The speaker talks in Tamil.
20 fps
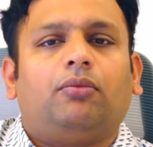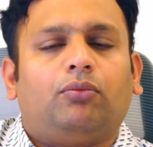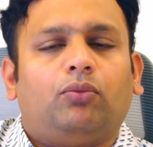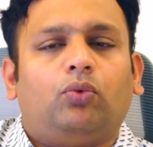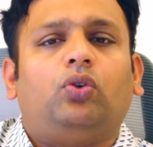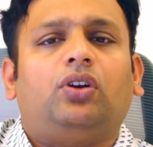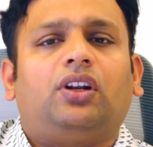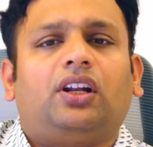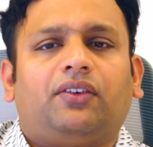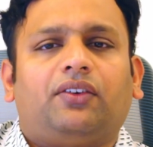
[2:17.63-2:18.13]

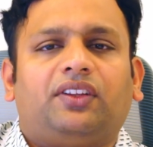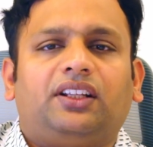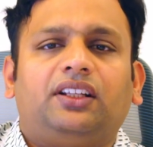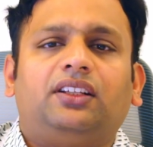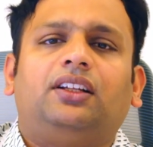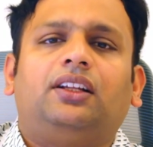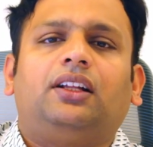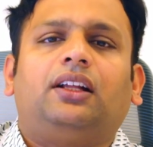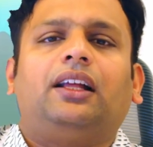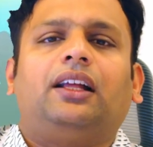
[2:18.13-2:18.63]
மூணாவது
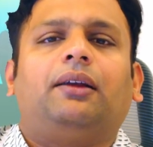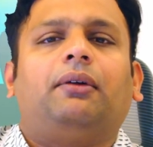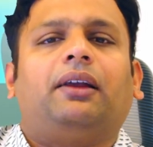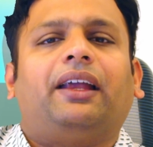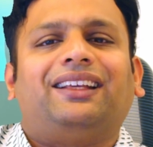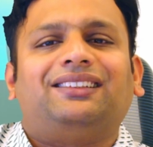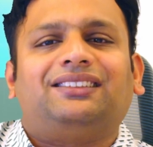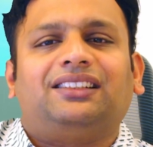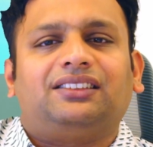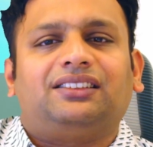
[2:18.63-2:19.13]

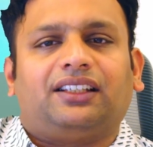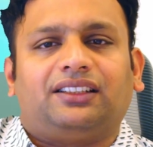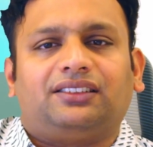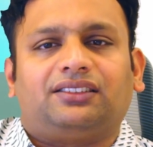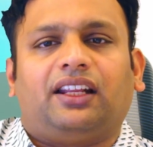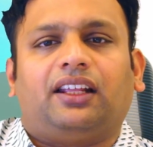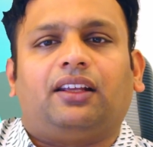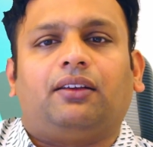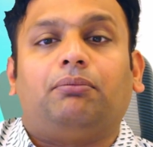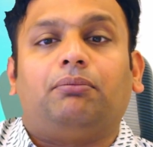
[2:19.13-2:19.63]
எக்ஸசைஸ்
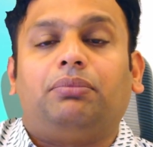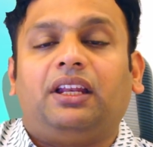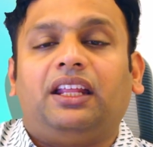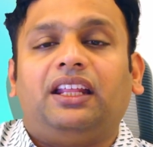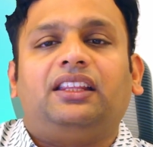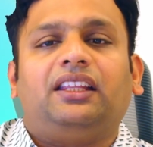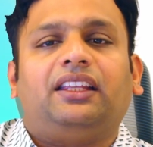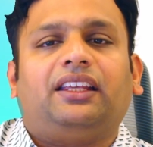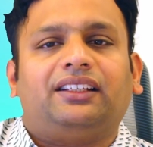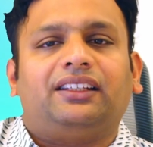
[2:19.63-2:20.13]
லைக்
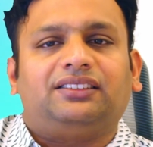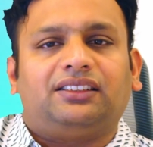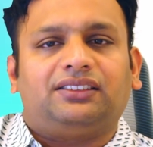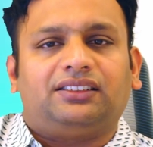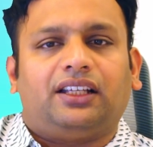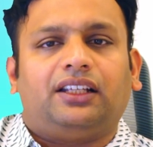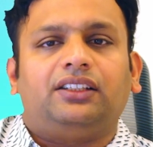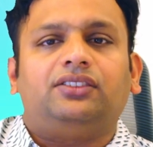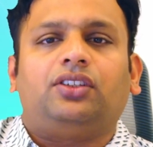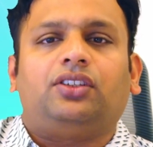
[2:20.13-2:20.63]
ப்ரீத்திங்
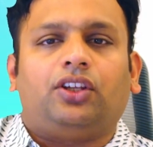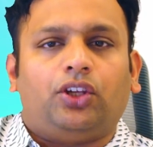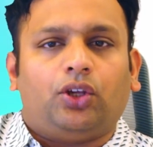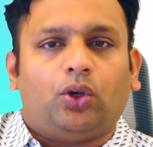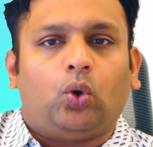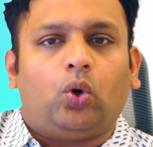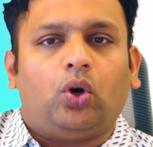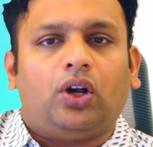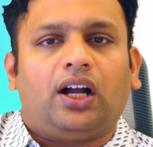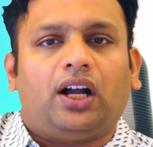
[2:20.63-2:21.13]
எக்ஸசைஸ்
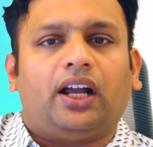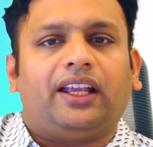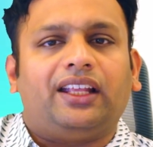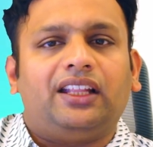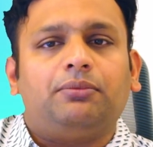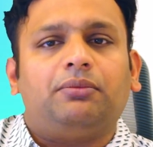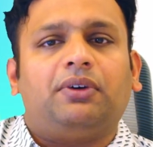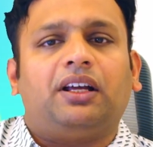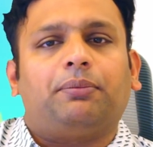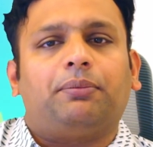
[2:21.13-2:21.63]
யோகா
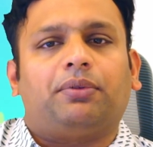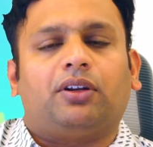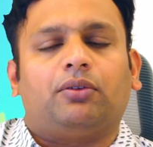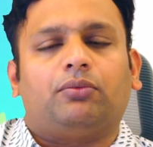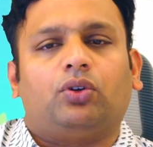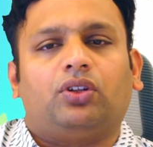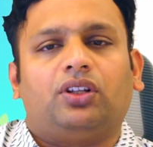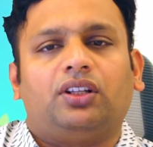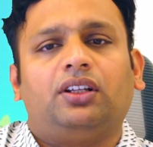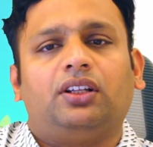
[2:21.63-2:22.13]
இது மாதிரி
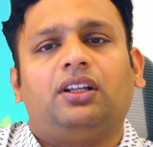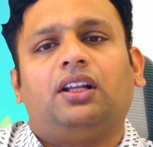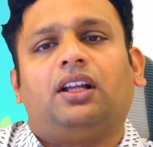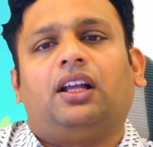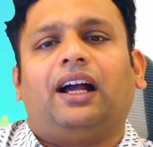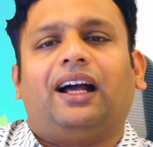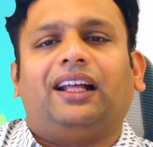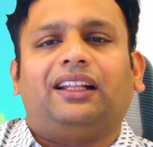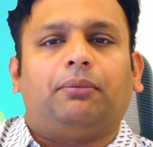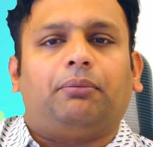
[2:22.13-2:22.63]
பண்ணும்போது
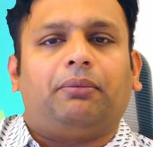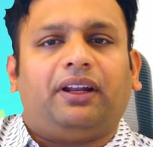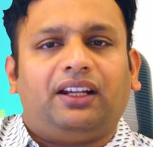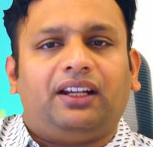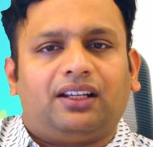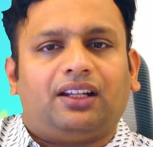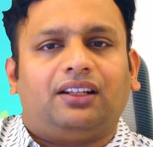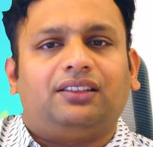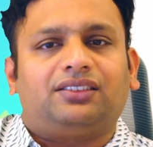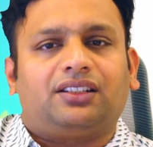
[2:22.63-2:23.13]
அந்த
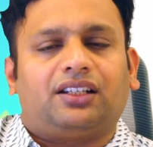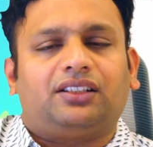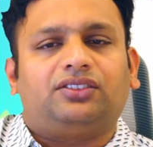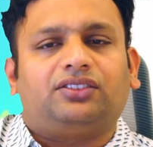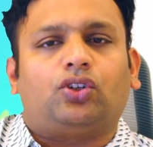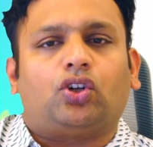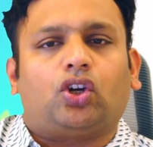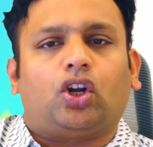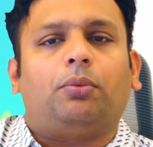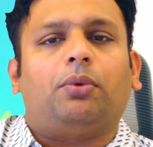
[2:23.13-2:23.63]
மென்டல் ஸ்ட்ரெஸ்
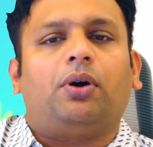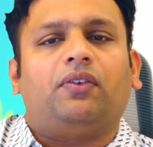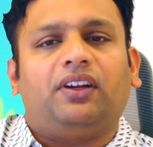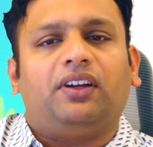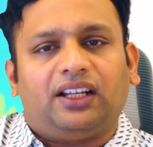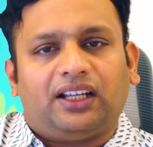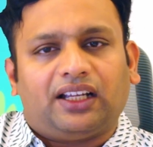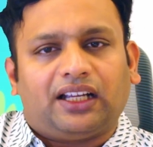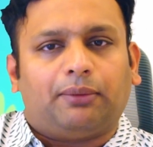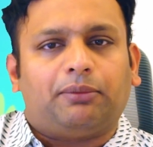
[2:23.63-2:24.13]
ட்ராமாவை
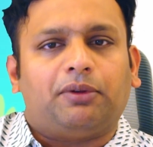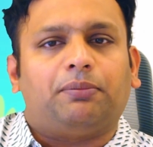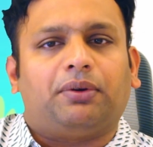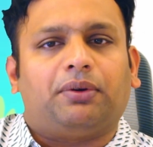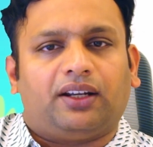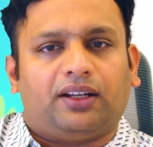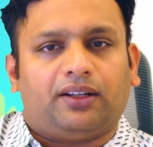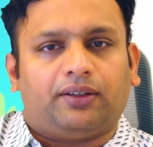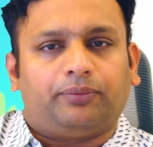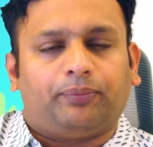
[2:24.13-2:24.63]
கம்மி
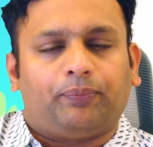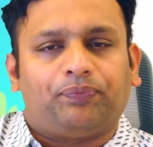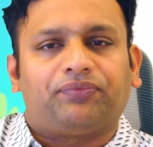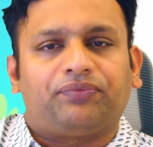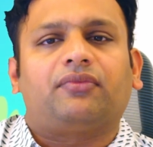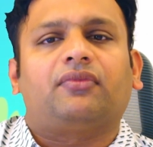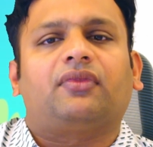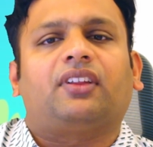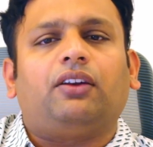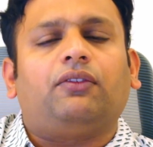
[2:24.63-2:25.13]
பண்ணலாம்
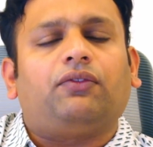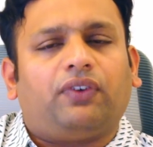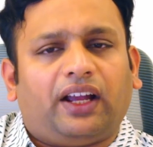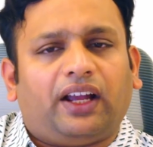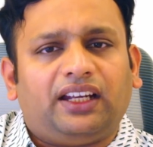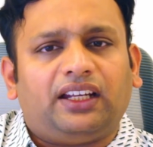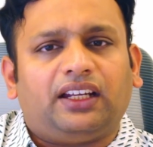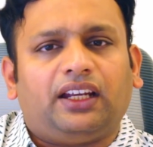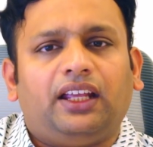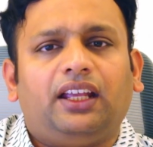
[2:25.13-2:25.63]
அண்ட்
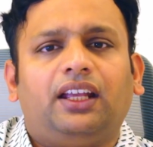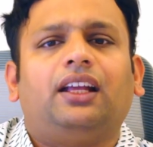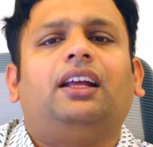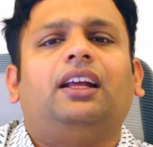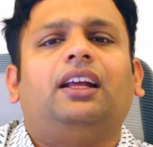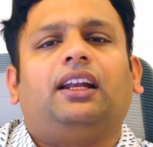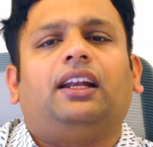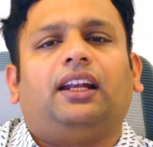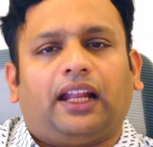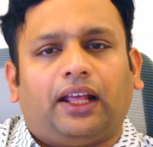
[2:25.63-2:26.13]
ஃபைனலி
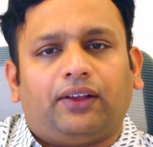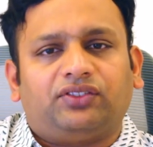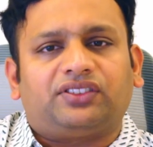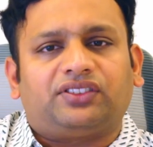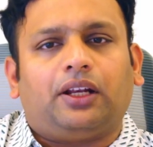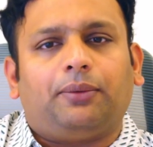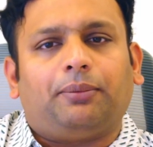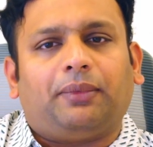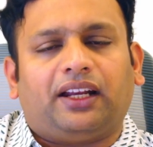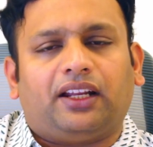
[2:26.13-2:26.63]
லைஃப்
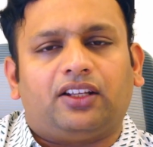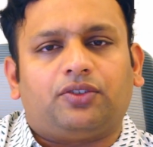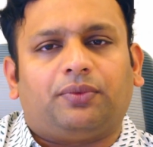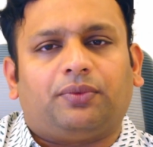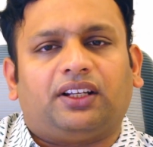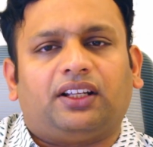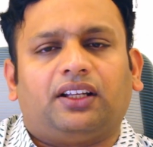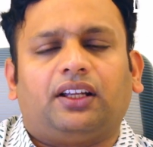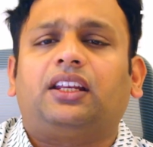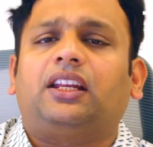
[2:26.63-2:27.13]
ஸ்டைல்
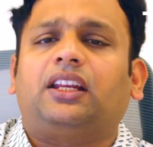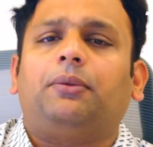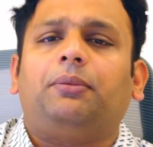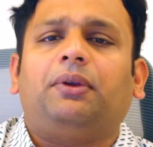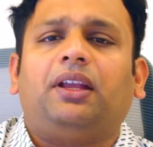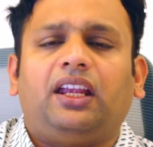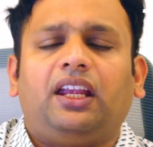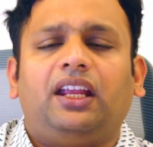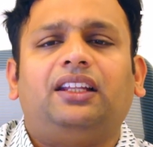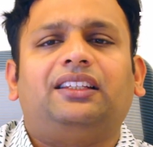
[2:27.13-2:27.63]
மேனேஜ்மெண்ட்ங்க இட் கேன் பி
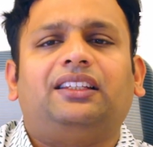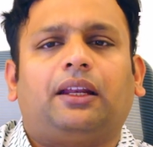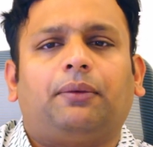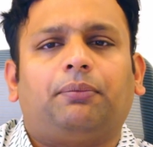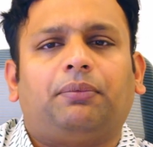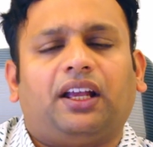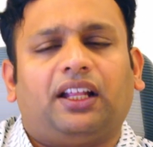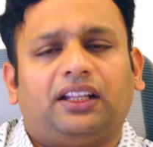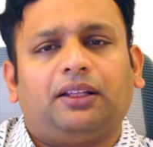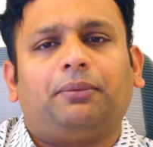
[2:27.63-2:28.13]
ஹீட்
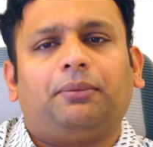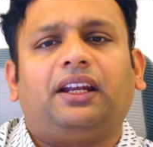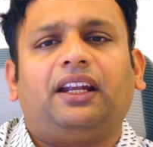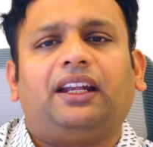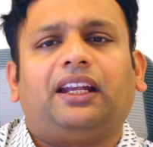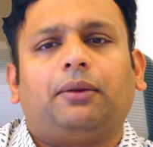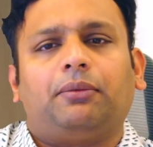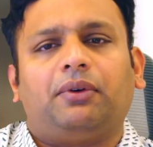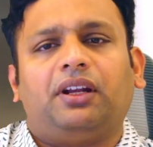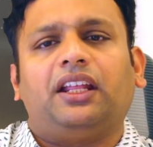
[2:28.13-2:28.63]
தெரப்பி அந்த மாதிரி
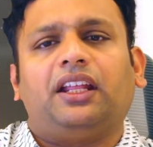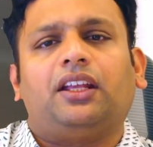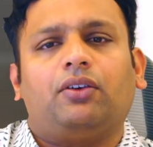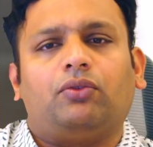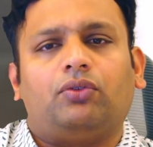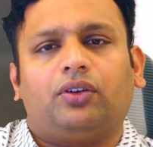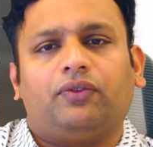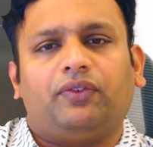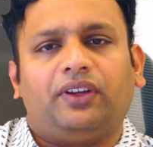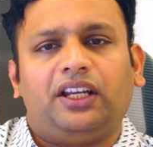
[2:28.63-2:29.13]
டைமில் நீங்கள்
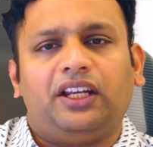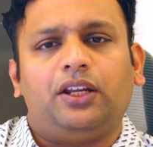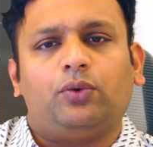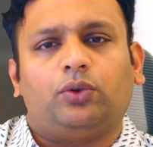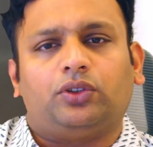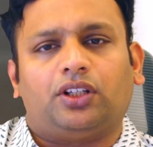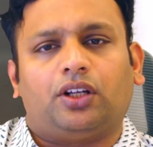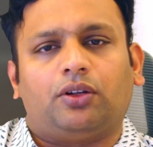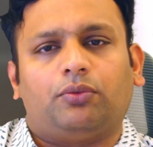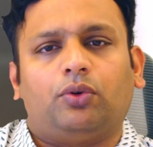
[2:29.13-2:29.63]
ஒரு வெண்ணி
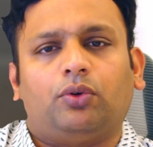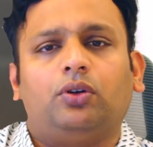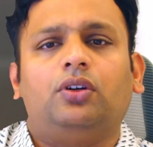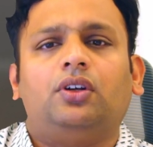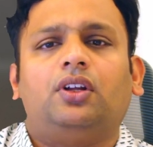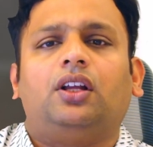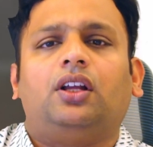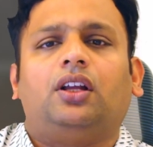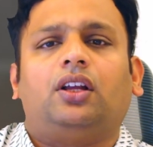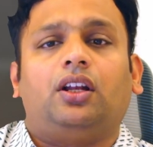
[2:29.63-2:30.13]
ஊத்துறமோ
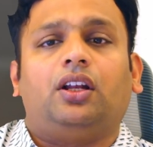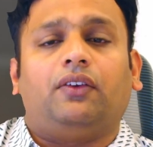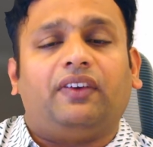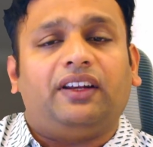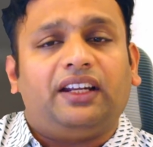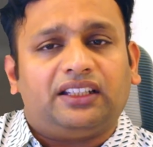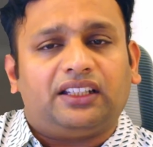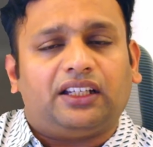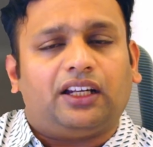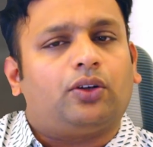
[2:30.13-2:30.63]
இல்லை
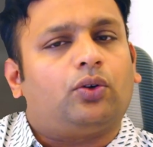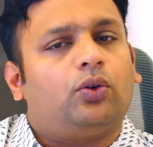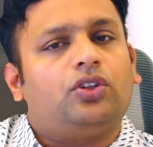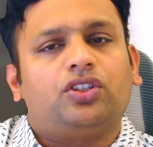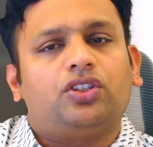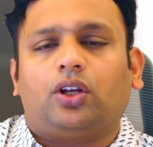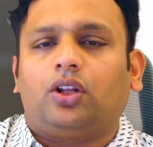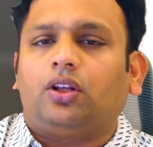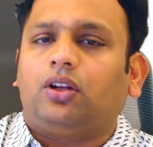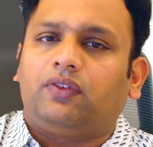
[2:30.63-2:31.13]
வெண்ணி தண்ணியில்
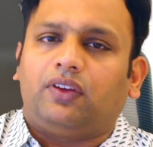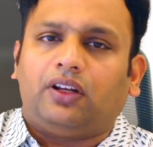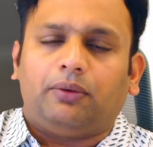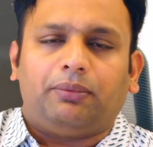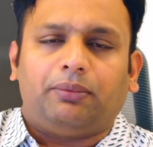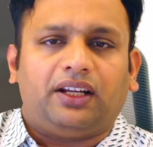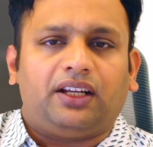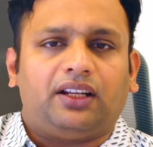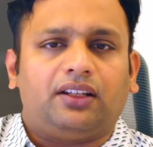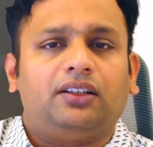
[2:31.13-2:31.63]
குளிச்சாலோ இட்ஸ் இல்
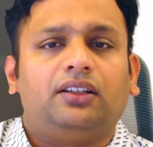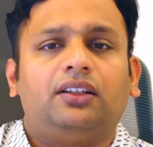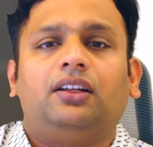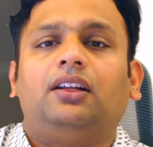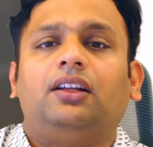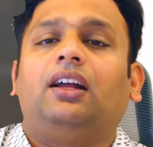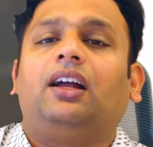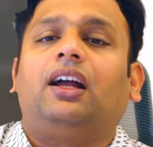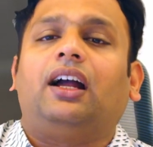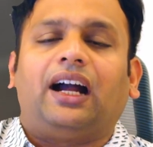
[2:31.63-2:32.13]
பெட்டர்
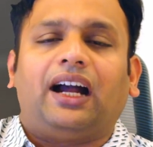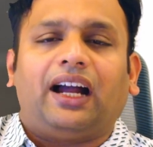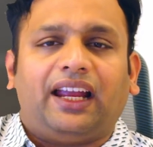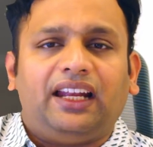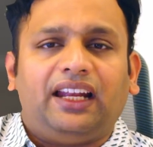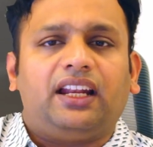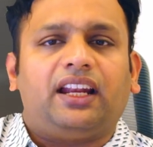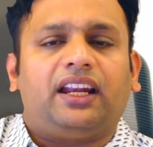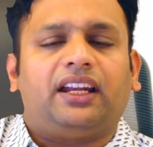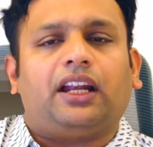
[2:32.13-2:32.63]

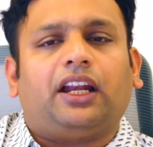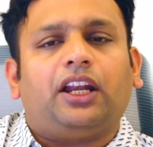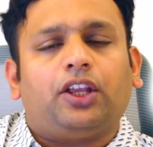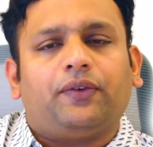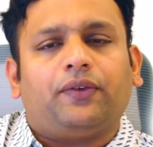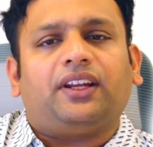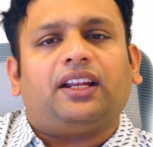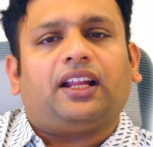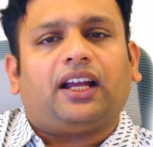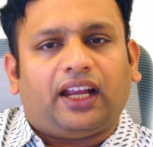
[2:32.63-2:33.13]
ஹைட்ரேட்
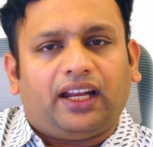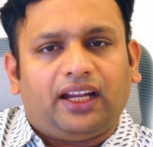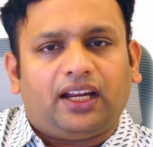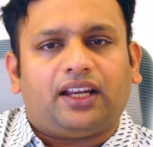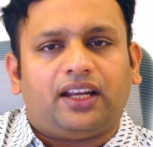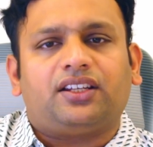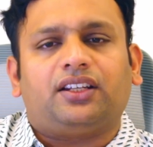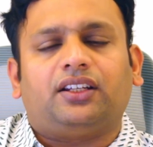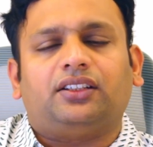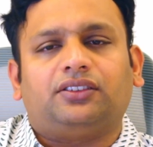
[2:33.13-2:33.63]
அடிக்வேட்
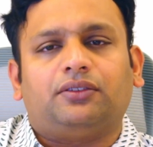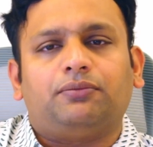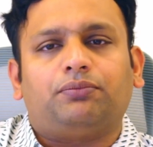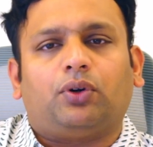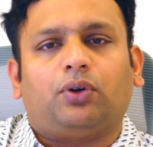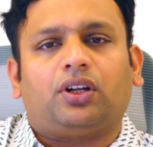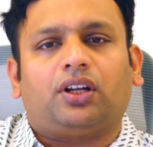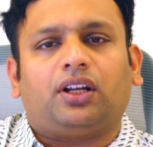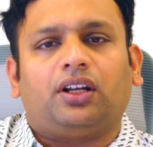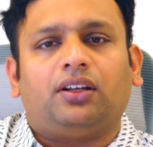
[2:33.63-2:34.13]
ஹைட்ரேஷன் இஸ்
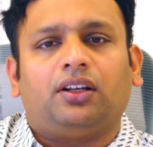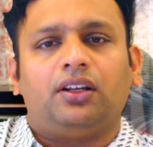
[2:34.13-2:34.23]
இம்பார்ட்டன்ட்